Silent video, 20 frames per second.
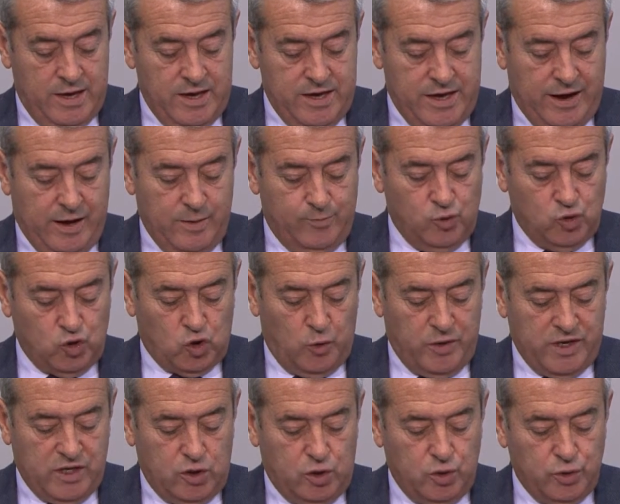Y en el punto
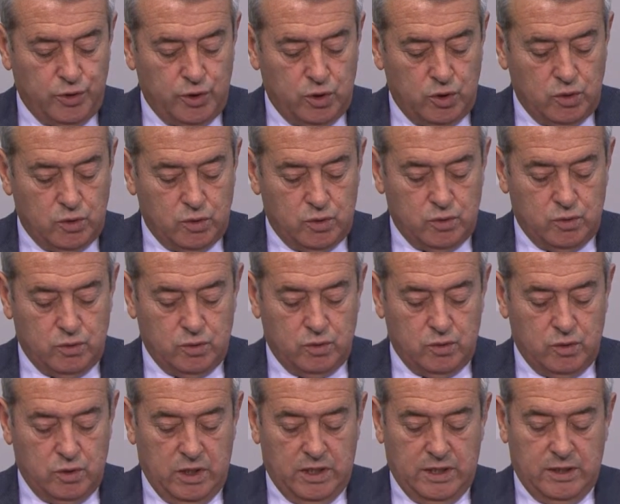21
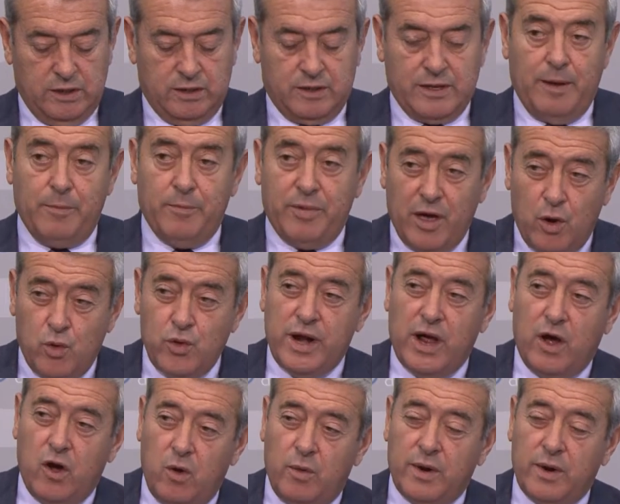también una